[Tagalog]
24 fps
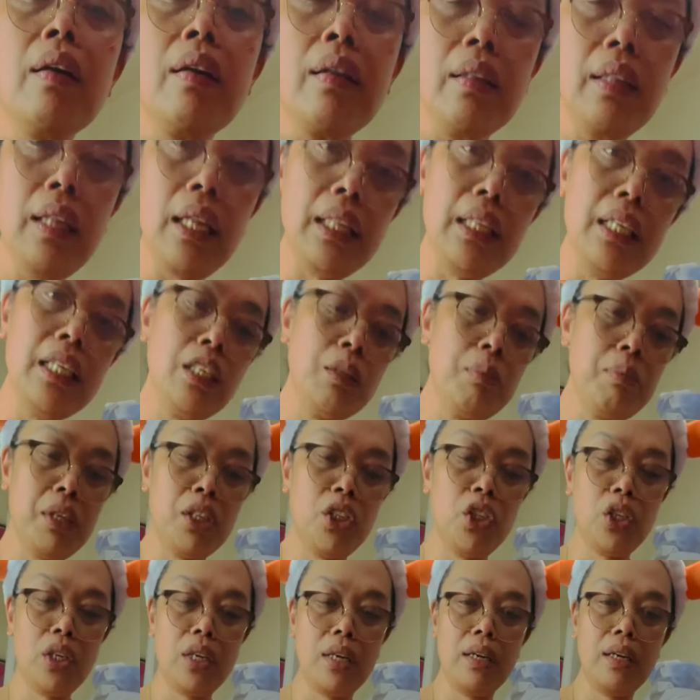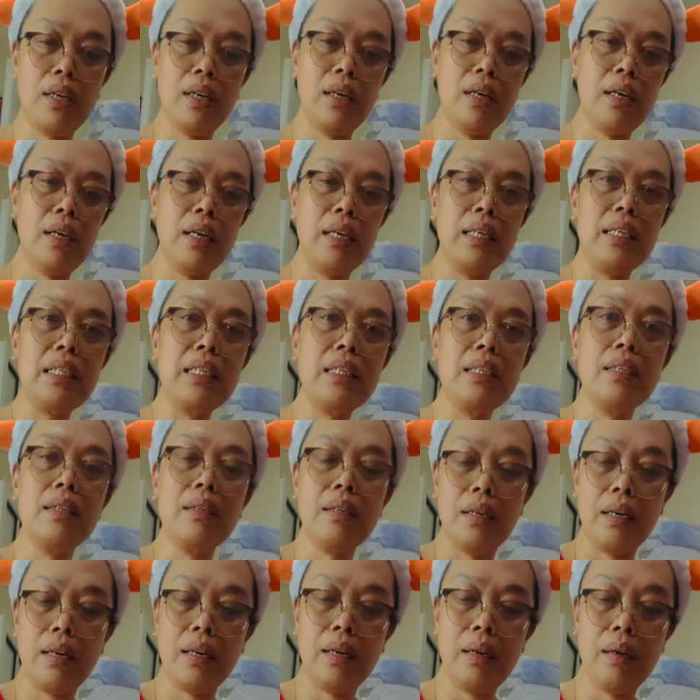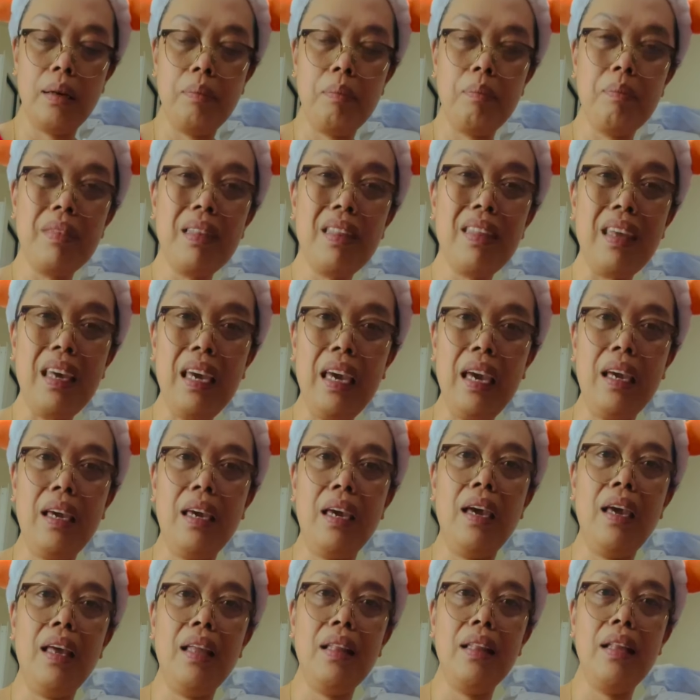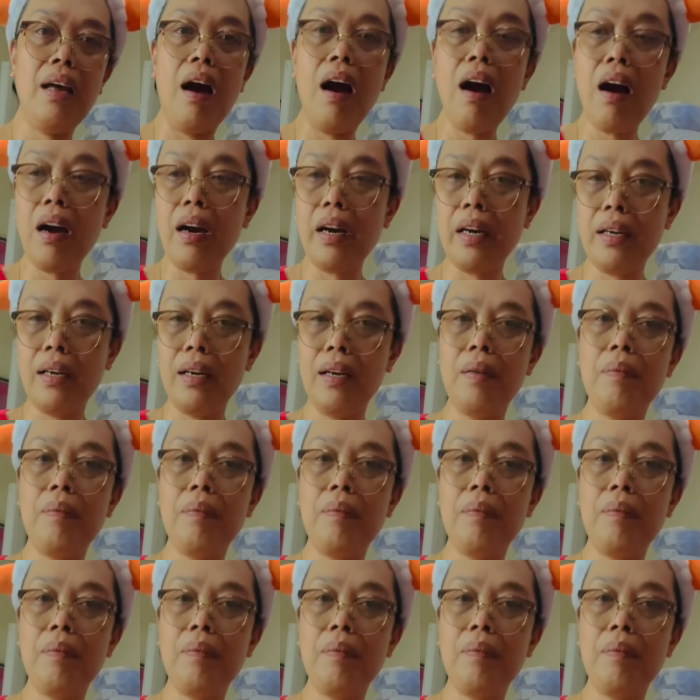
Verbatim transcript: not this much uh, um, thick and hard.